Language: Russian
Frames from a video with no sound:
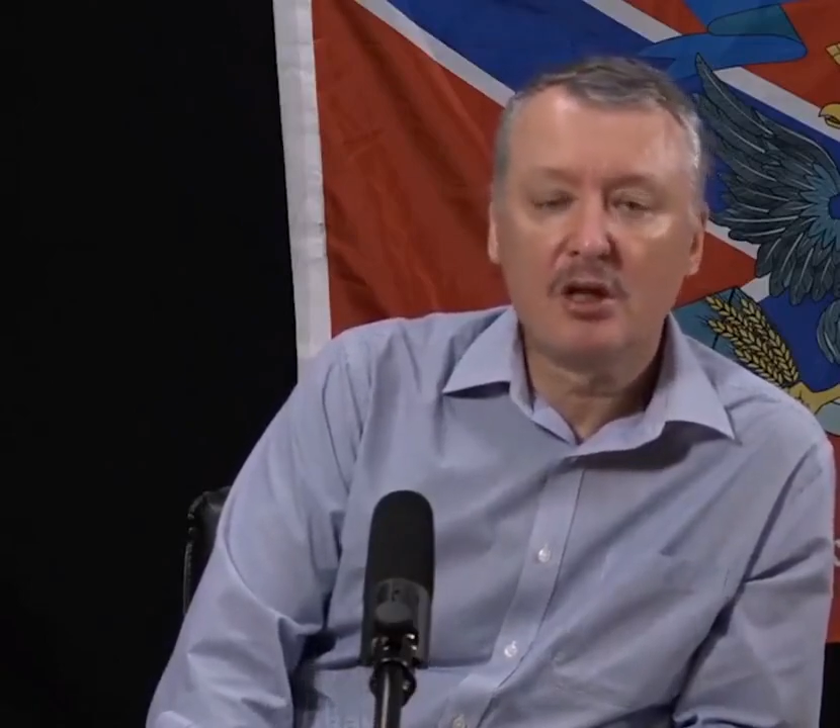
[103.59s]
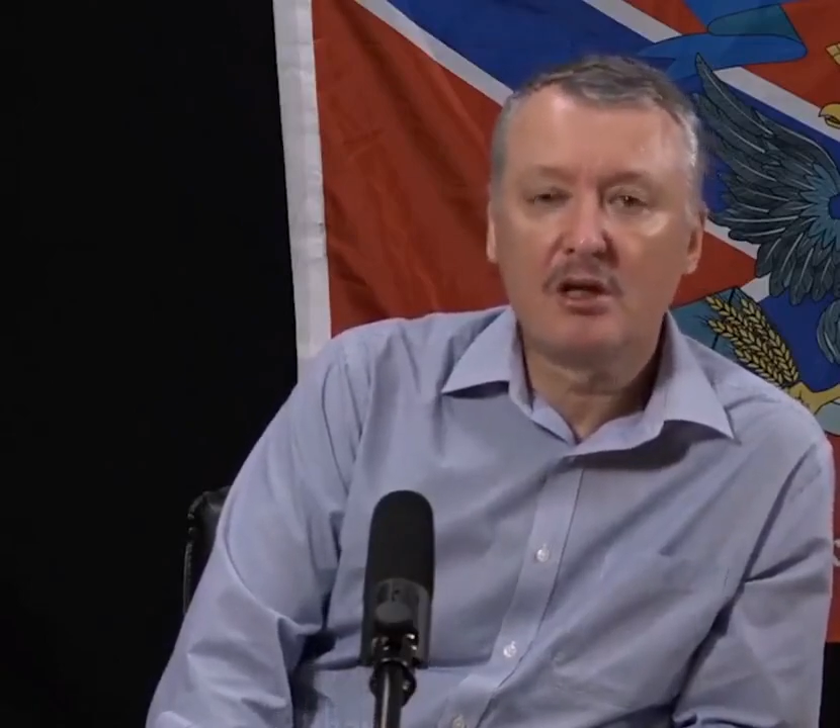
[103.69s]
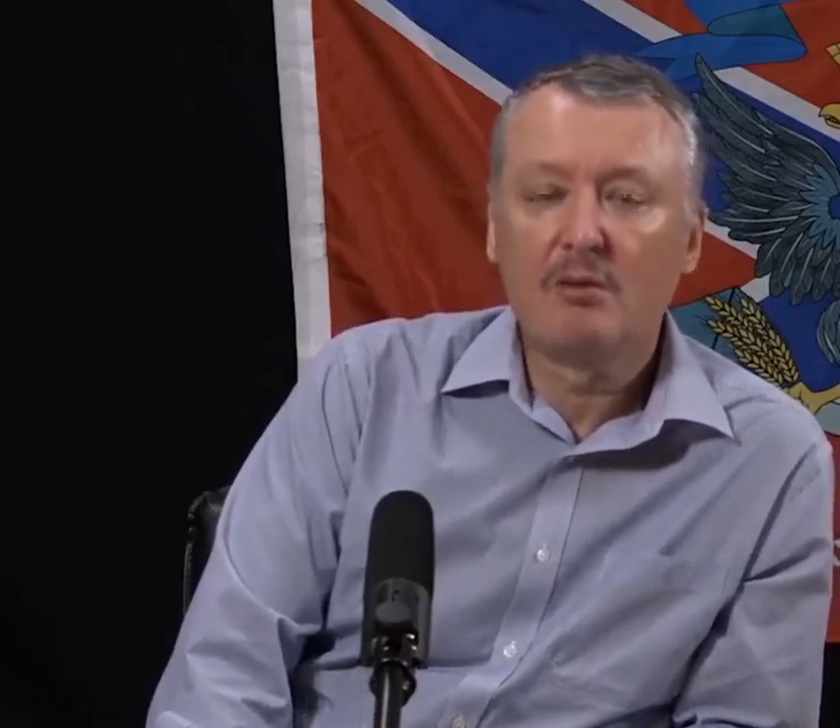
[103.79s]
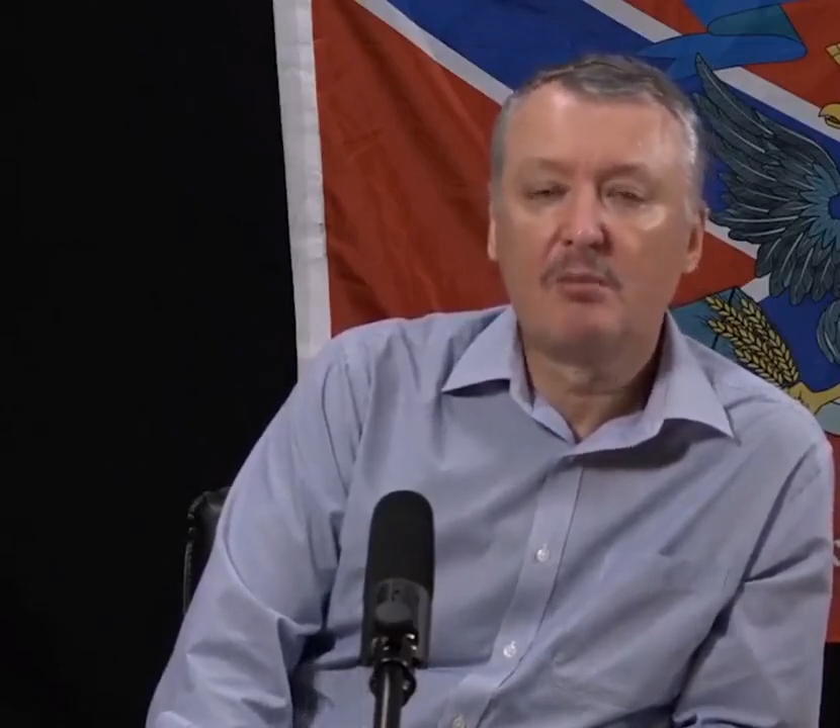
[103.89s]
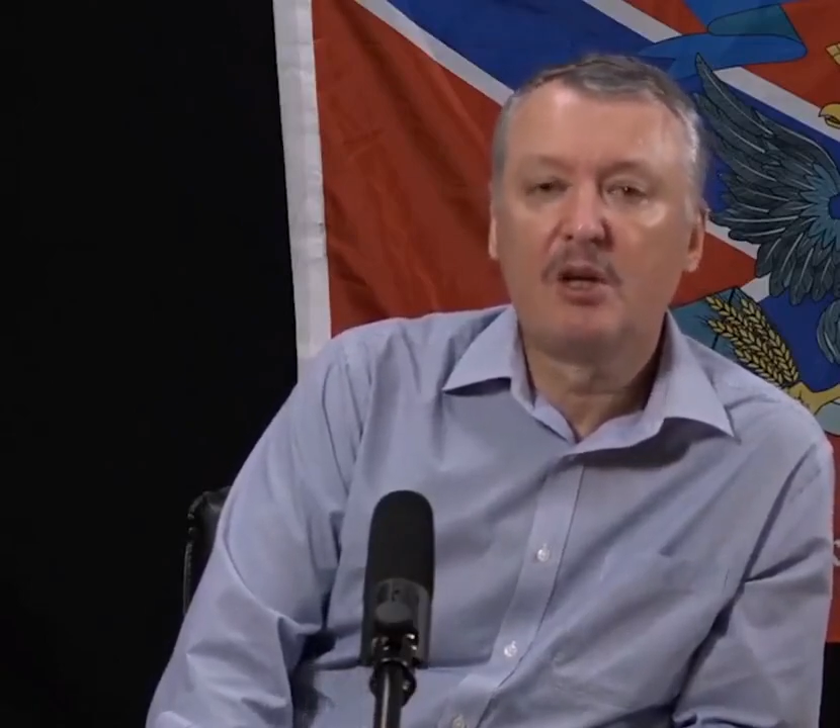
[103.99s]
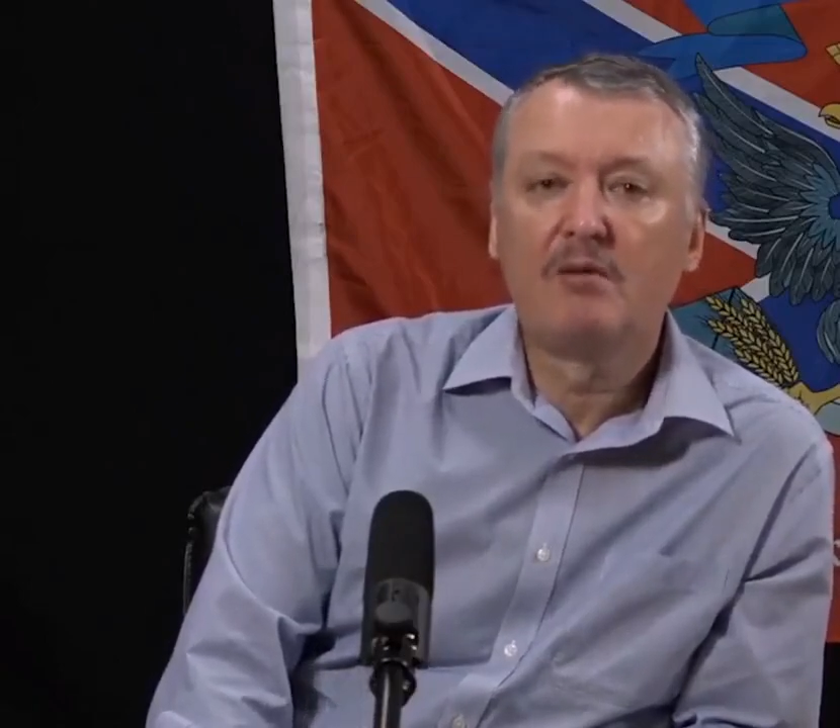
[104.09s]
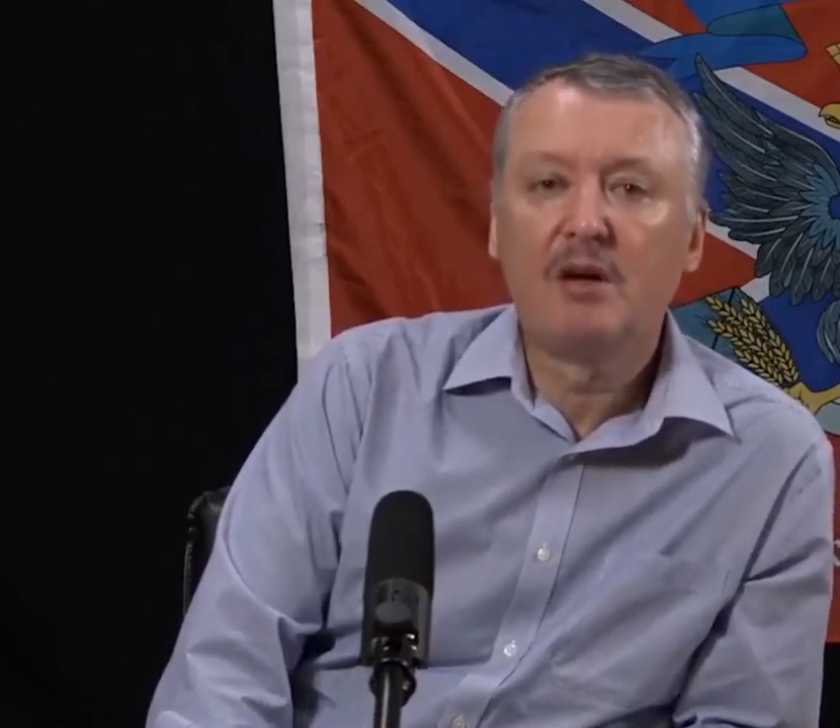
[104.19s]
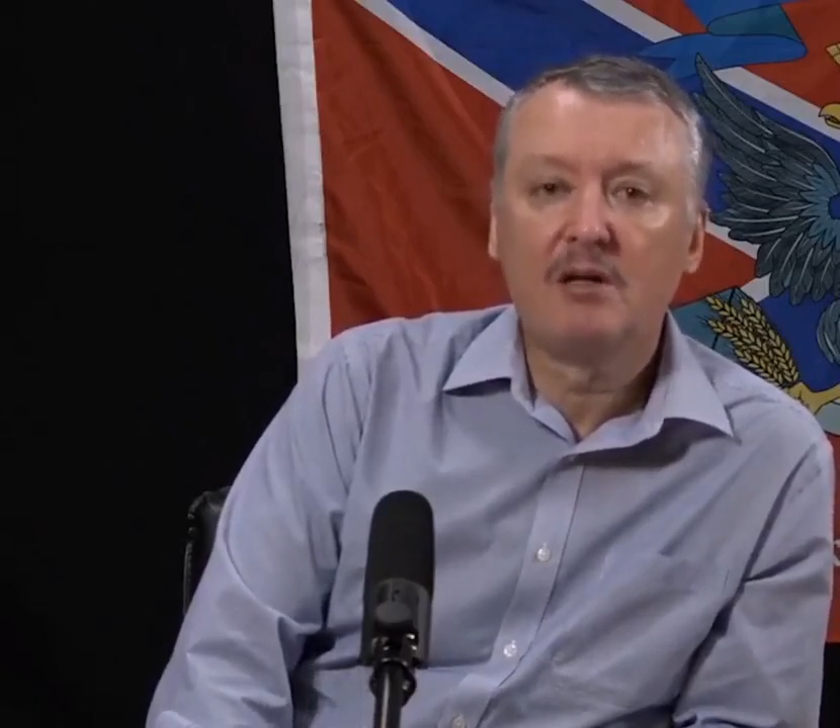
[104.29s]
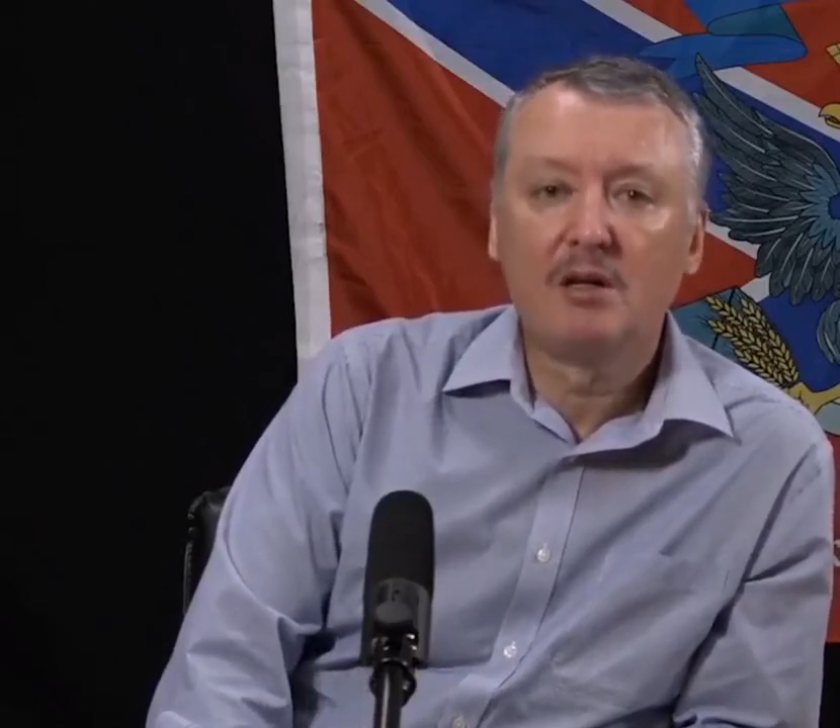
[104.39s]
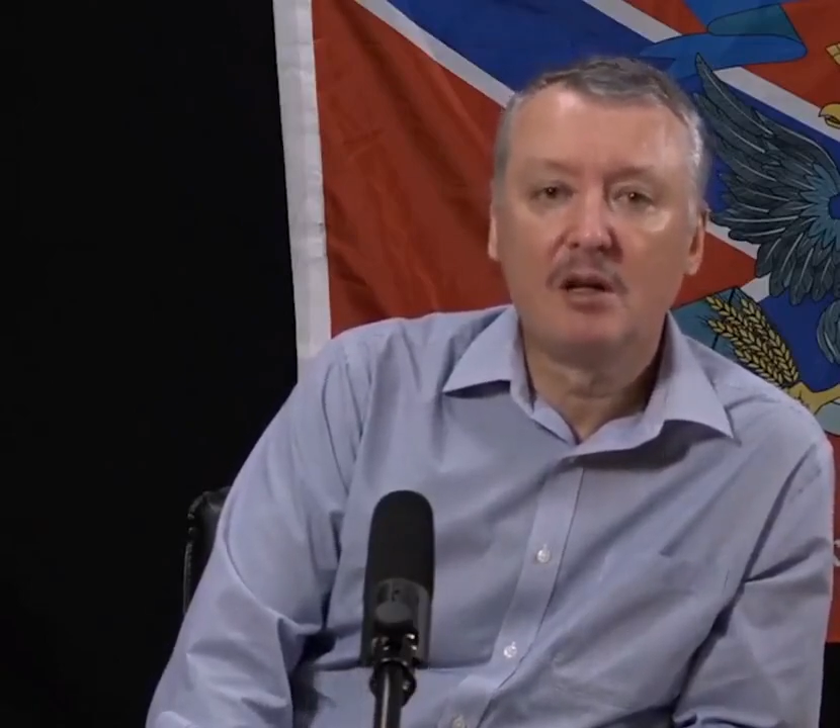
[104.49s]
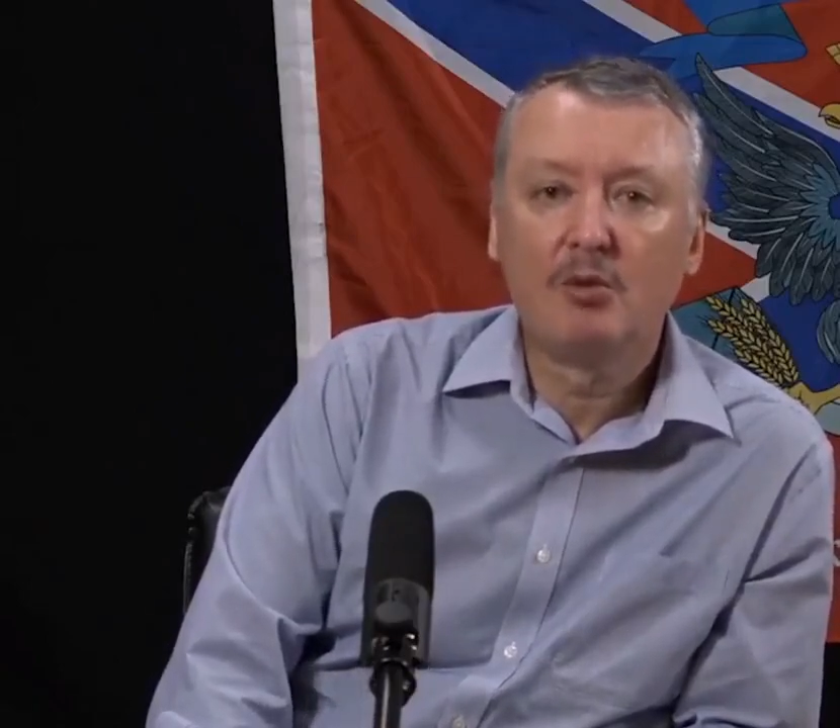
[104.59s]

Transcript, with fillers: хотя бы предварительное